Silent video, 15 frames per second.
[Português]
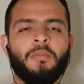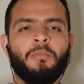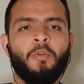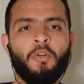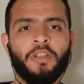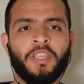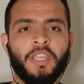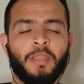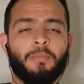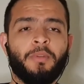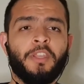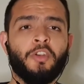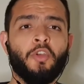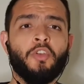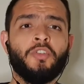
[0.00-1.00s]
Por quê?
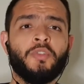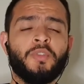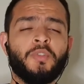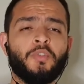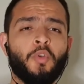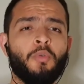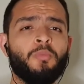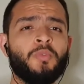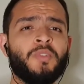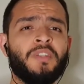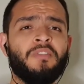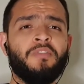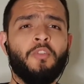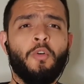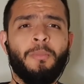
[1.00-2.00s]
Porque nós somos
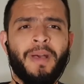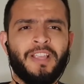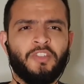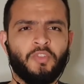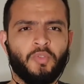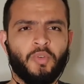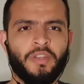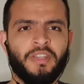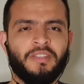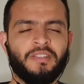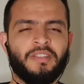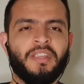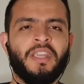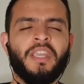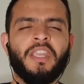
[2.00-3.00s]

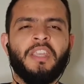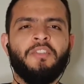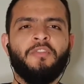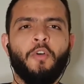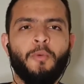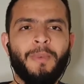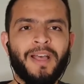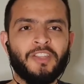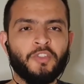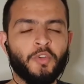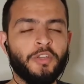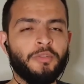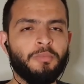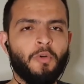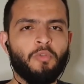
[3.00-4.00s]
informações,
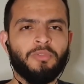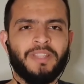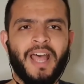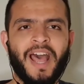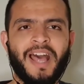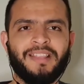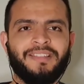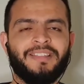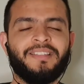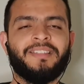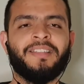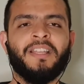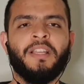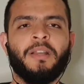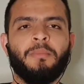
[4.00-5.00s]
informações
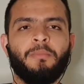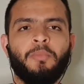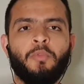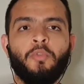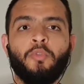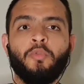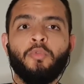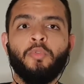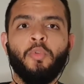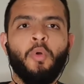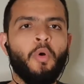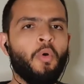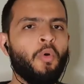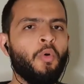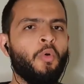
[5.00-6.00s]
moldadas por um
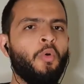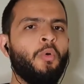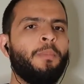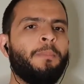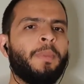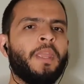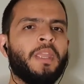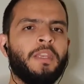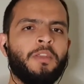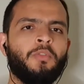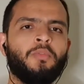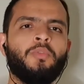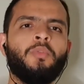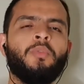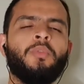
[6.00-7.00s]
longo
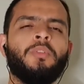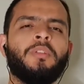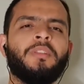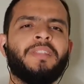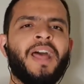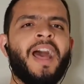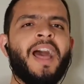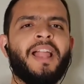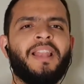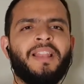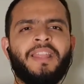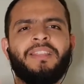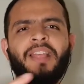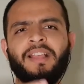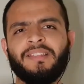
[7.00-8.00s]
período na
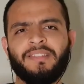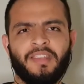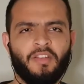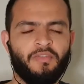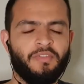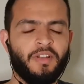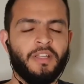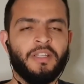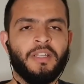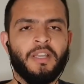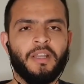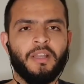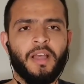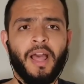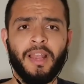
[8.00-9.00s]
lei da selva.
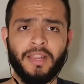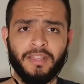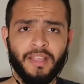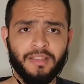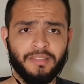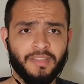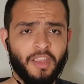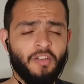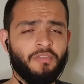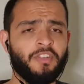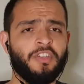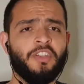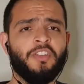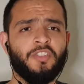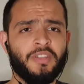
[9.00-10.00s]
A lei da selva,
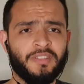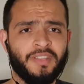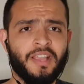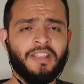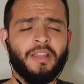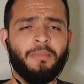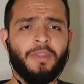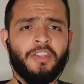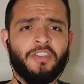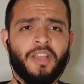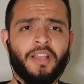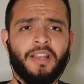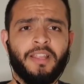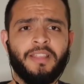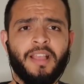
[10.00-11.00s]
gente, exatamente,
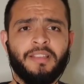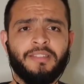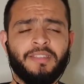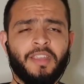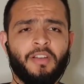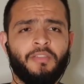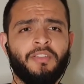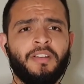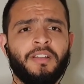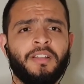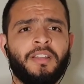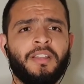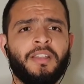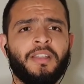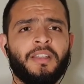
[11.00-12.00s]
a lei da selva
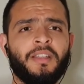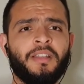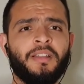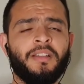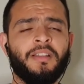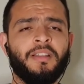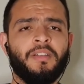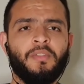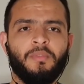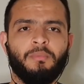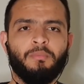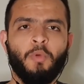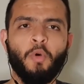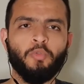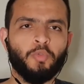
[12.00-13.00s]
uh,
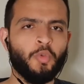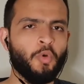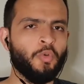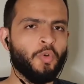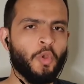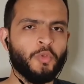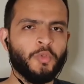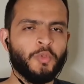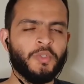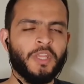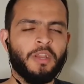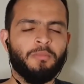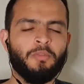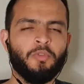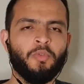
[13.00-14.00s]
moldou o nosso
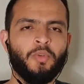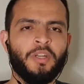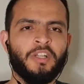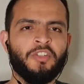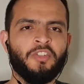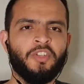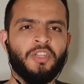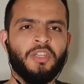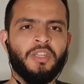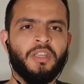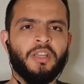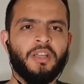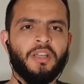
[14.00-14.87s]
cérebro durante